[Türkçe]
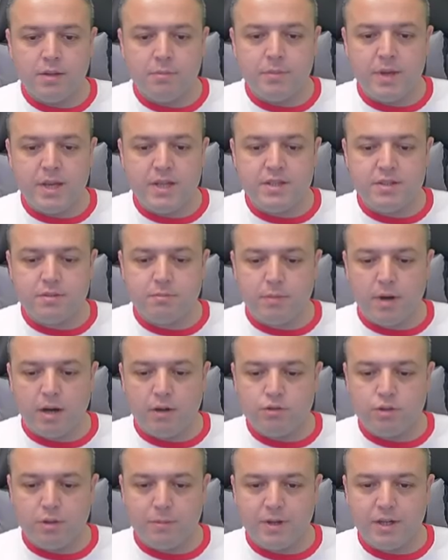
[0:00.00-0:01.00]
Mason
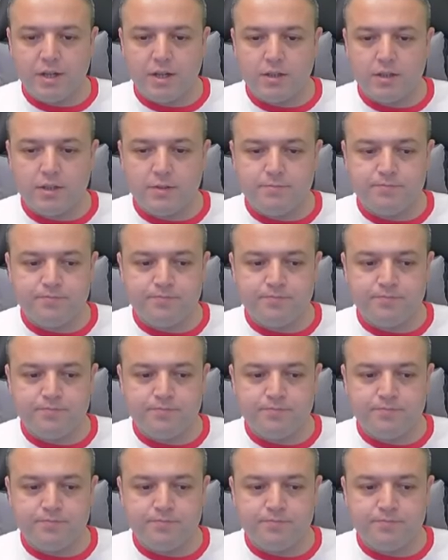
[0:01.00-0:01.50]
Mount'a bakalım.